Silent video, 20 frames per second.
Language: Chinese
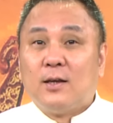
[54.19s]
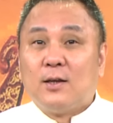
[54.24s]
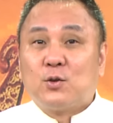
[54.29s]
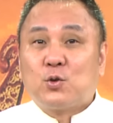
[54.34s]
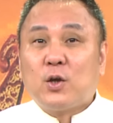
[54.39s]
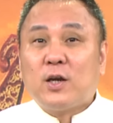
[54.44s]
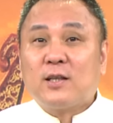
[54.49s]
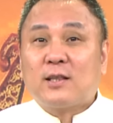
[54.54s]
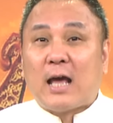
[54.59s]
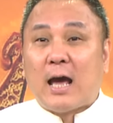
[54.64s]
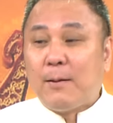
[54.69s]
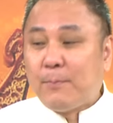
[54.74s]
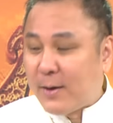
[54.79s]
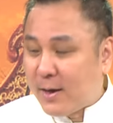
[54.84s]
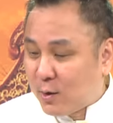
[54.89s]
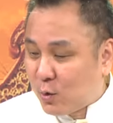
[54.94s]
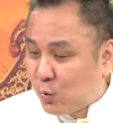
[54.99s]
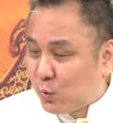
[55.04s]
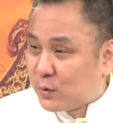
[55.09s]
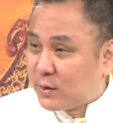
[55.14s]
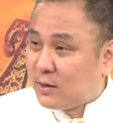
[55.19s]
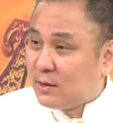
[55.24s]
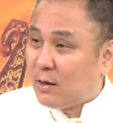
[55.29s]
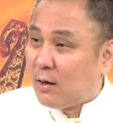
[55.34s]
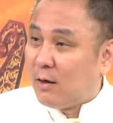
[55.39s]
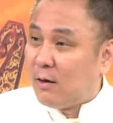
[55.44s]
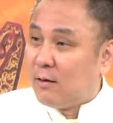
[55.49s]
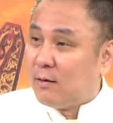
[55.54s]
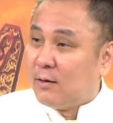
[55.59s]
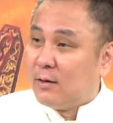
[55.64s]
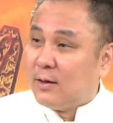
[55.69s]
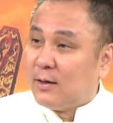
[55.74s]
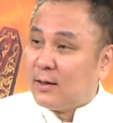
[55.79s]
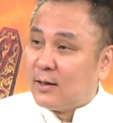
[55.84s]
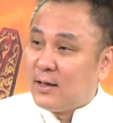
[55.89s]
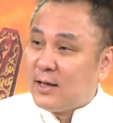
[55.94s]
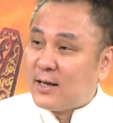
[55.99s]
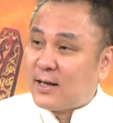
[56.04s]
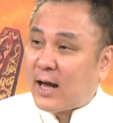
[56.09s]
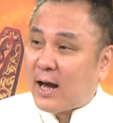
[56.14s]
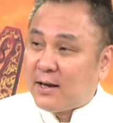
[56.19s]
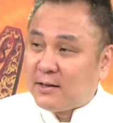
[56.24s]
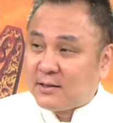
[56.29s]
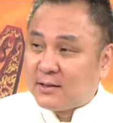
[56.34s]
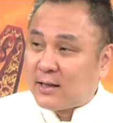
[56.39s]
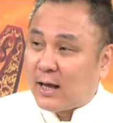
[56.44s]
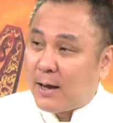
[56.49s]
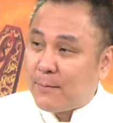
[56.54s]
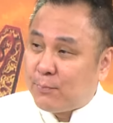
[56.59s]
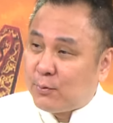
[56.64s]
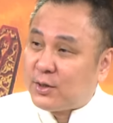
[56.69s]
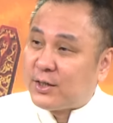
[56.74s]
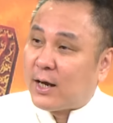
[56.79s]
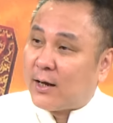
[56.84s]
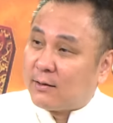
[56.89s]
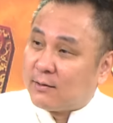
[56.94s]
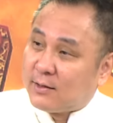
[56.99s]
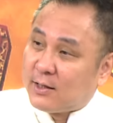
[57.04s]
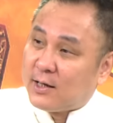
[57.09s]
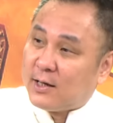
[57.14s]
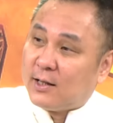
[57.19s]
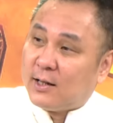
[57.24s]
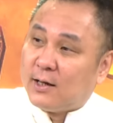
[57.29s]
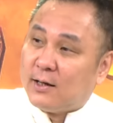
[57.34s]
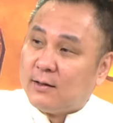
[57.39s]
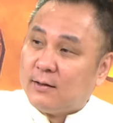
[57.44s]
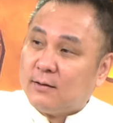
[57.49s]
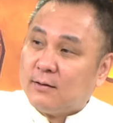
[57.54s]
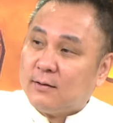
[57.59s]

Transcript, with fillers: 所以台北股市啊，一开始还不想跌的，